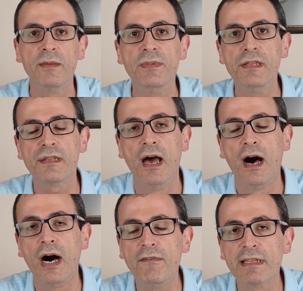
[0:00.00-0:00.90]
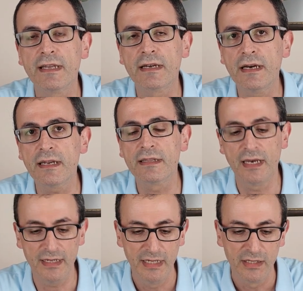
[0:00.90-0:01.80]
biz havada,
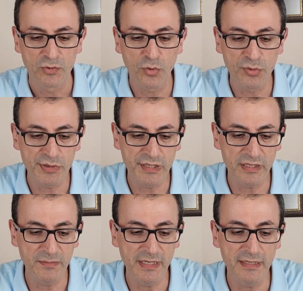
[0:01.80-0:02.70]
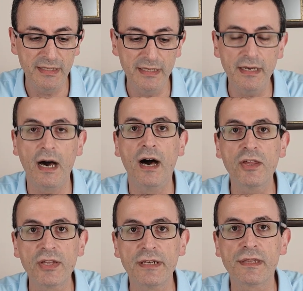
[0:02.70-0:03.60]
karada 9.27'yi
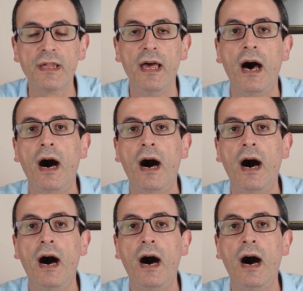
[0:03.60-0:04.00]
aşarız.